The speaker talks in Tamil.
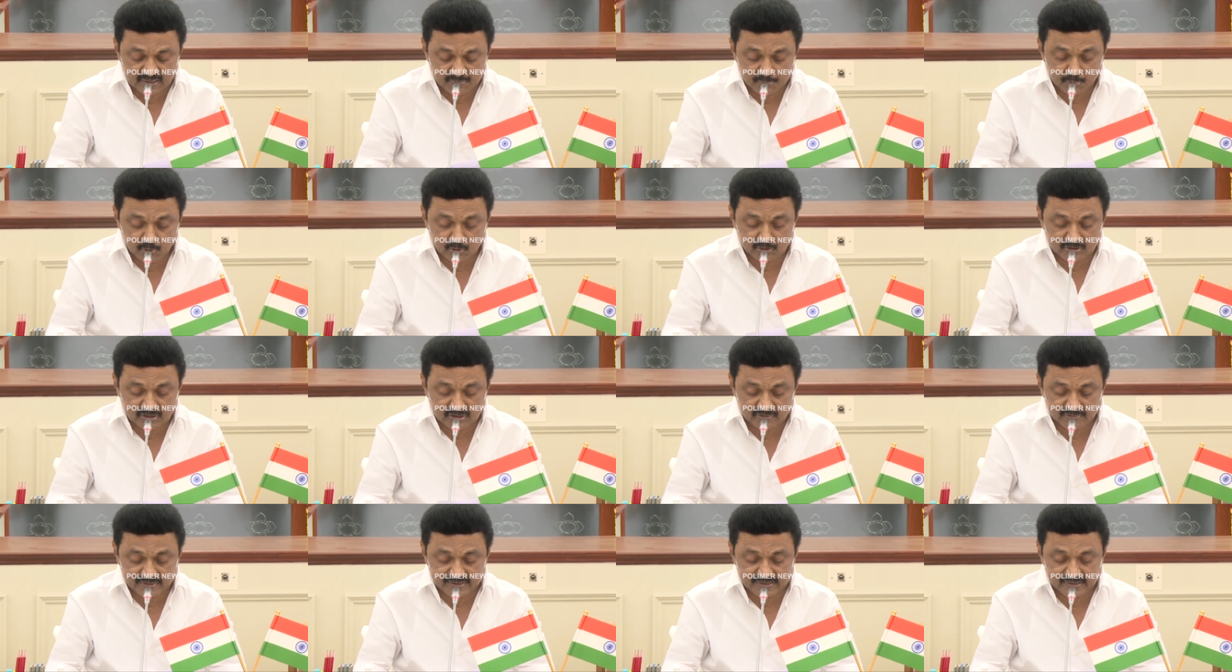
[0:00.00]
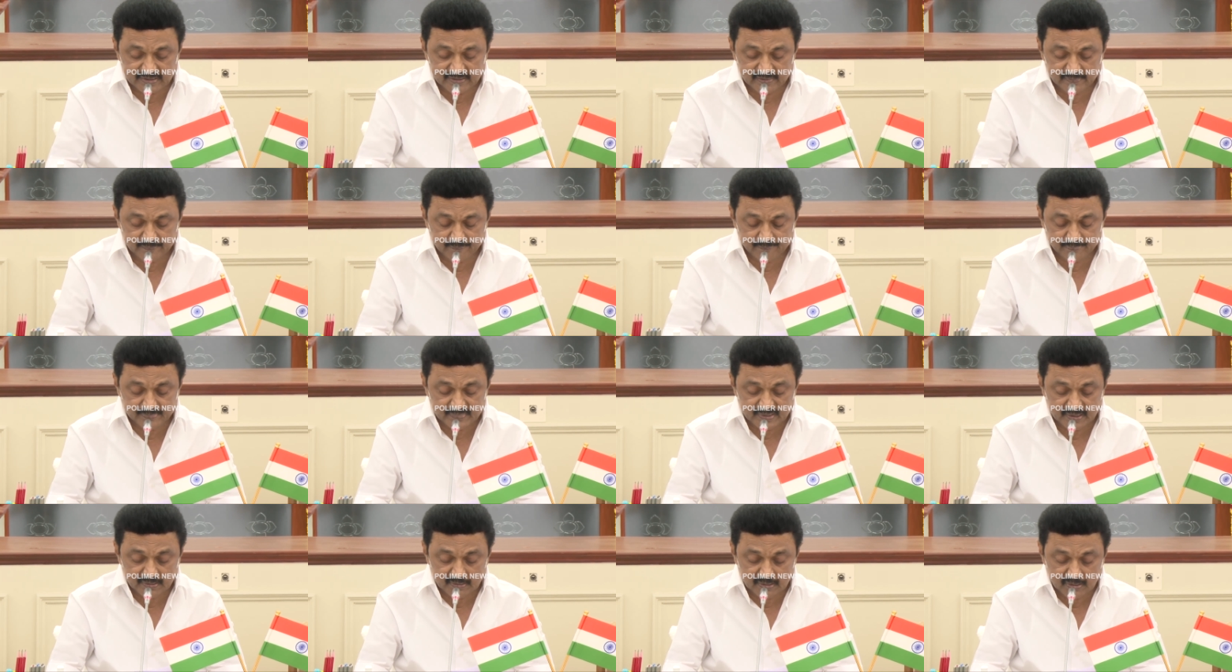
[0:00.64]
என்னை
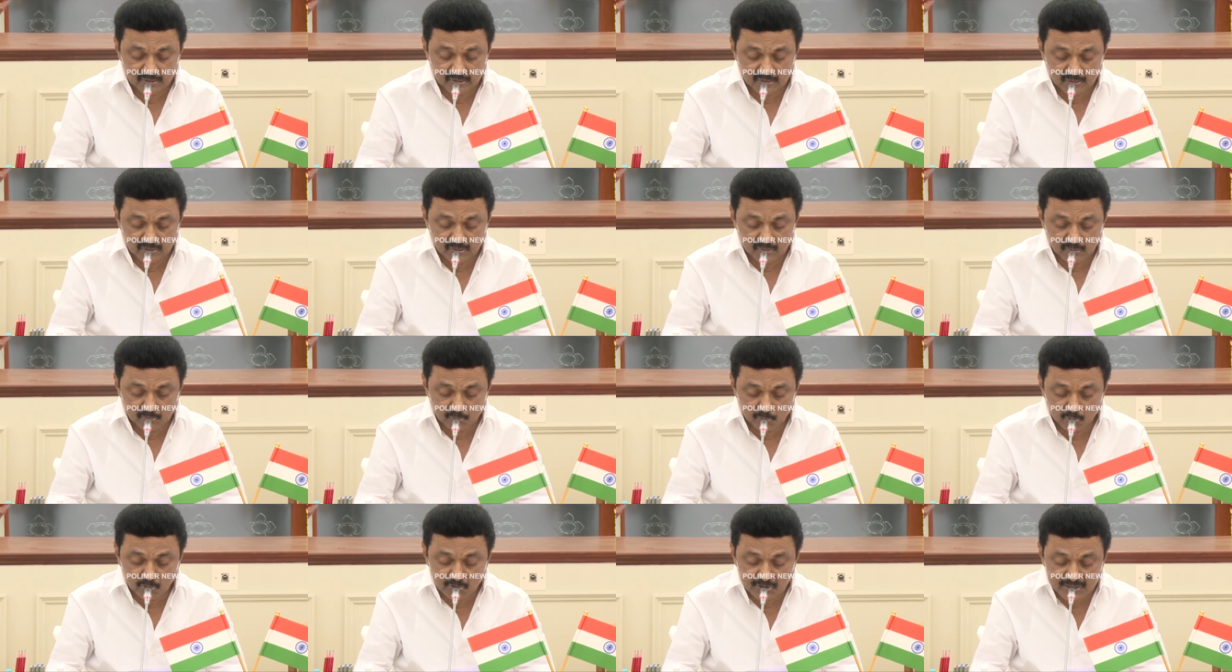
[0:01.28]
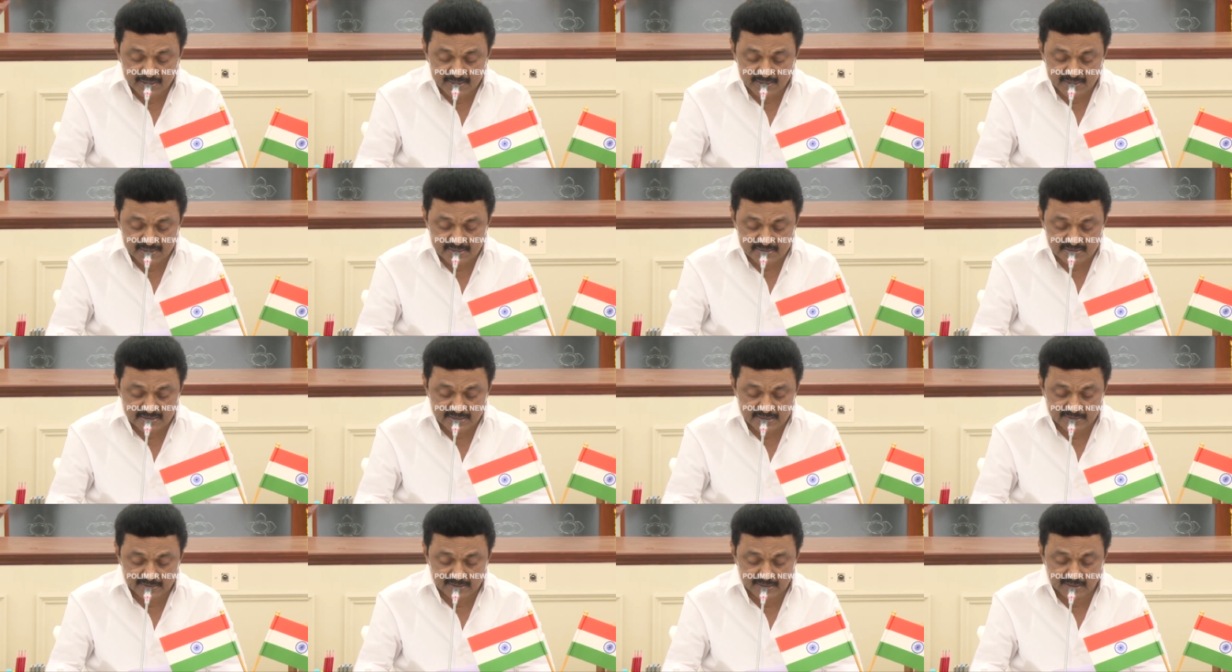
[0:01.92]
பொறுத்தவரையில்
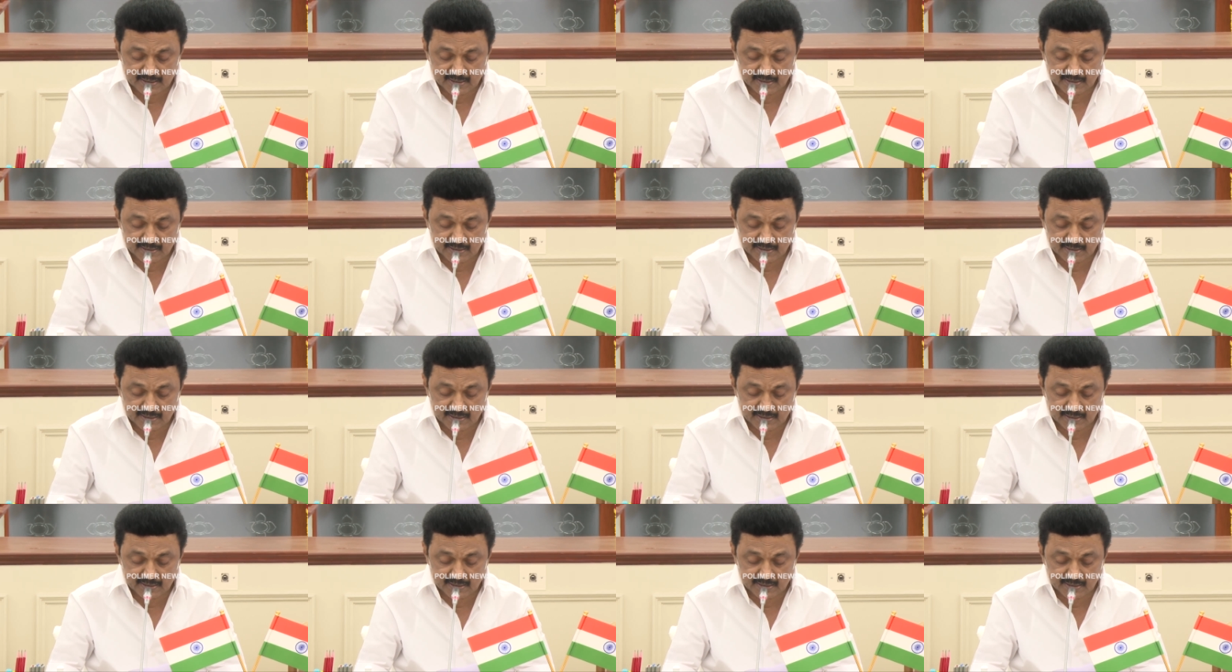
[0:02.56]
முன்னேறிய